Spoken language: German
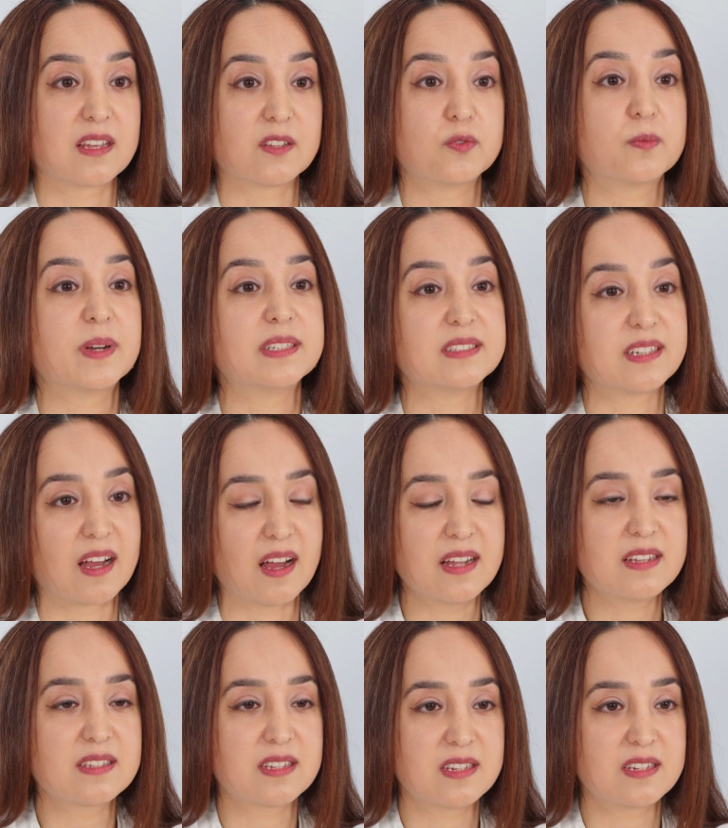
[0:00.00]
seit über
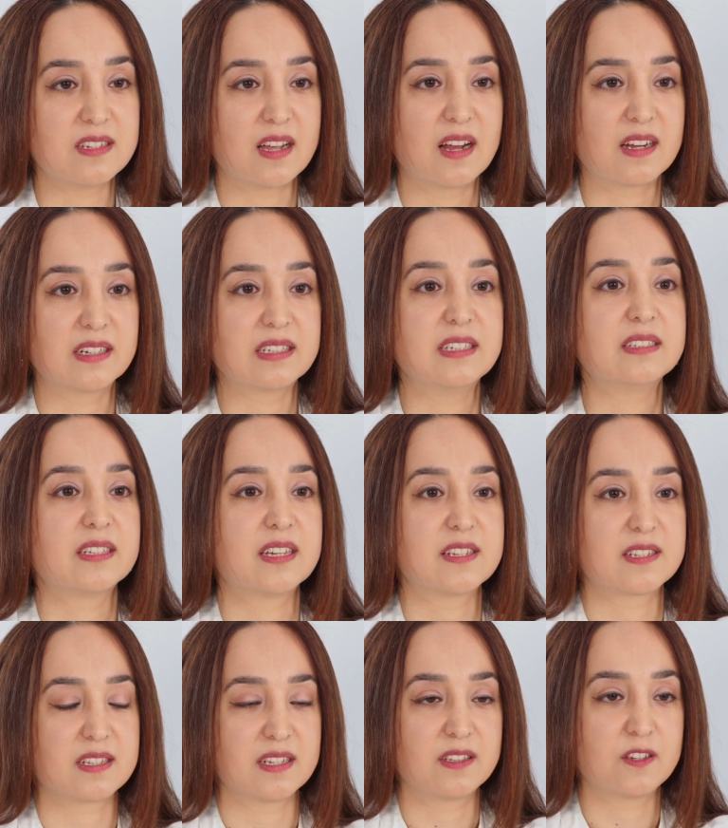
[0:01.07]
30 Jahren in der
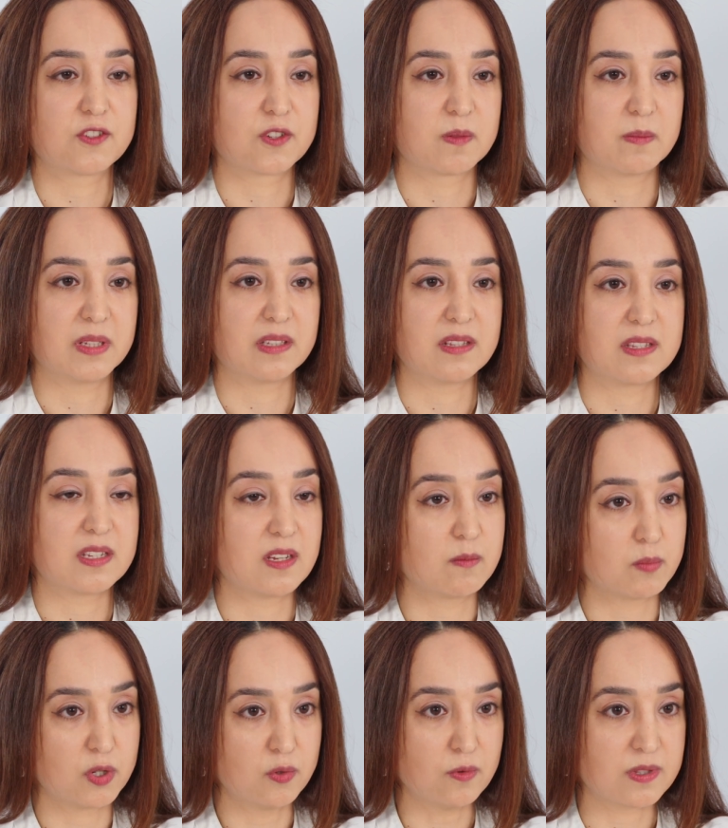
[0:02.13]
ästhetischen Medizin
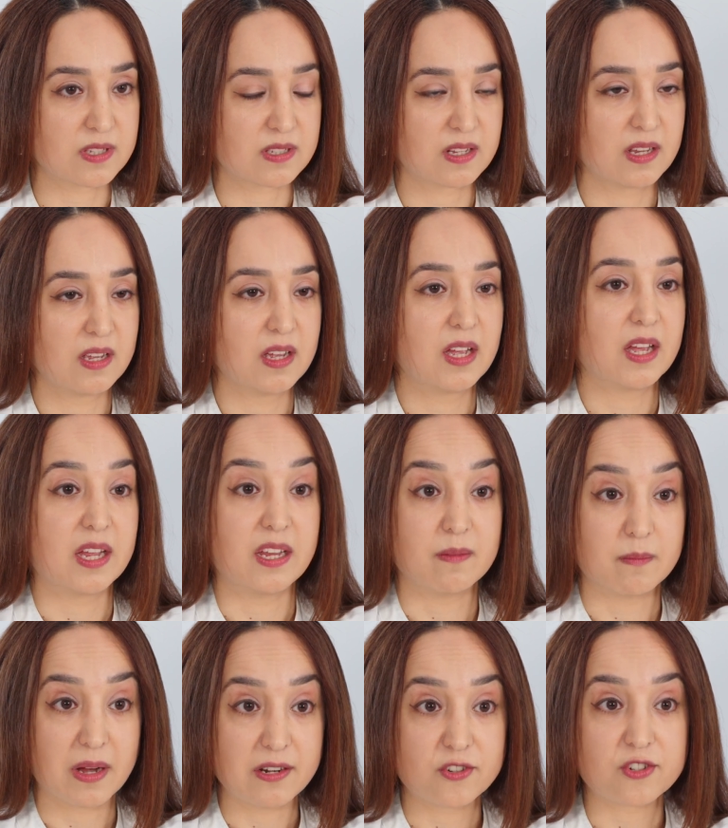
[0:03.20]
benutzt. In
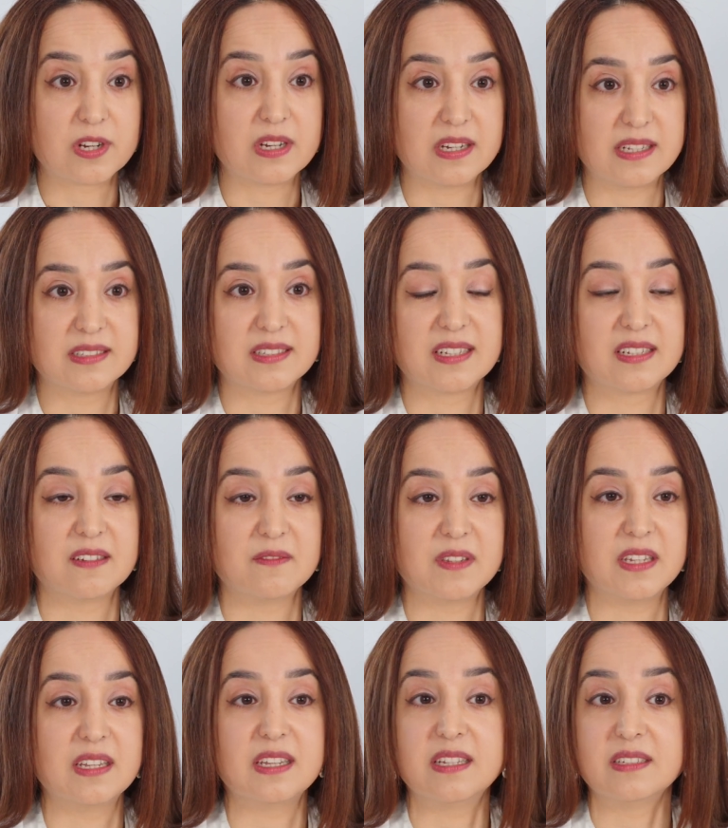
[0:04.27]
manchen Ländern
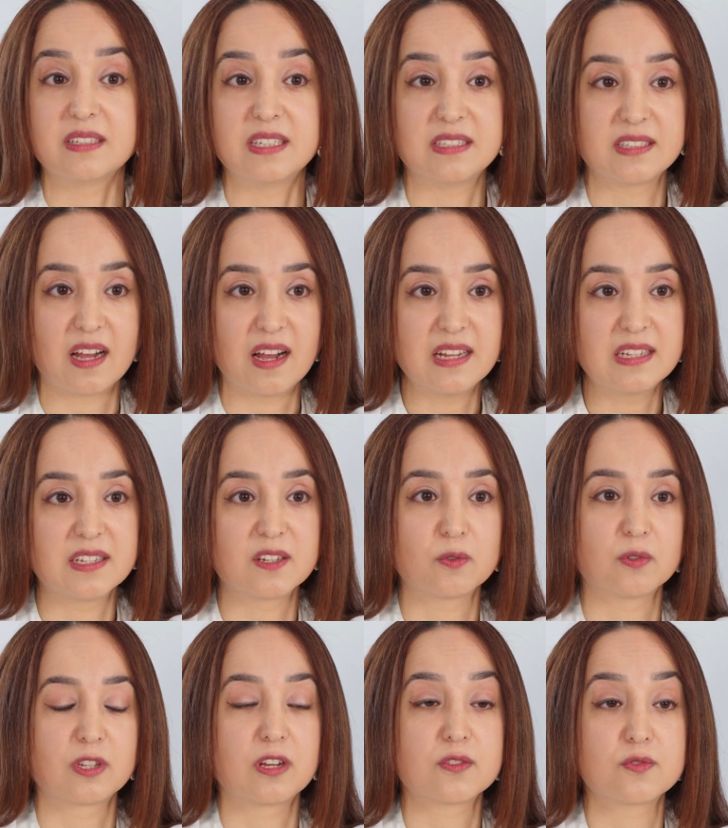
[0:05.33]
wie in Italien
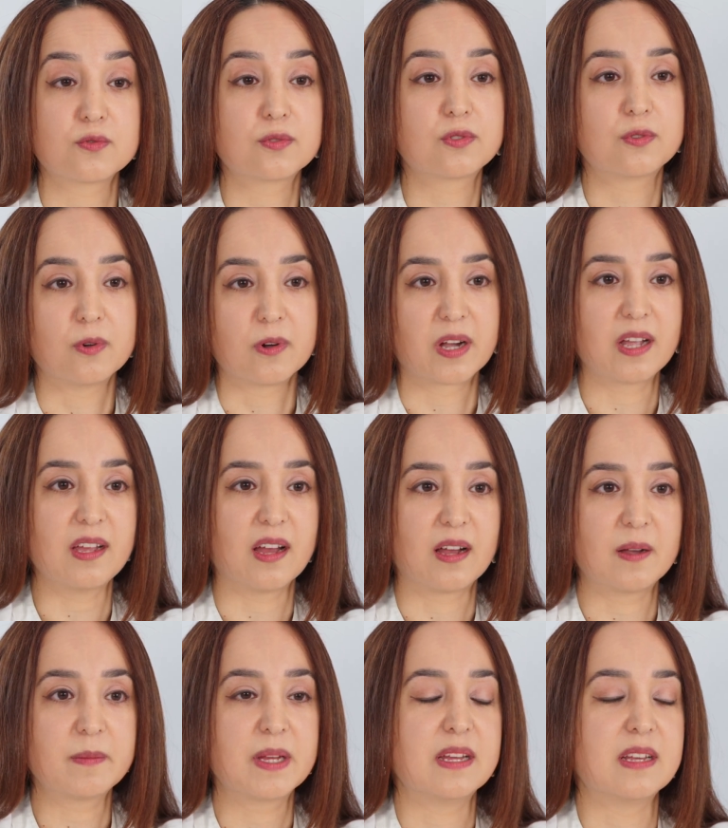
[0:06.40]
oder Südkorea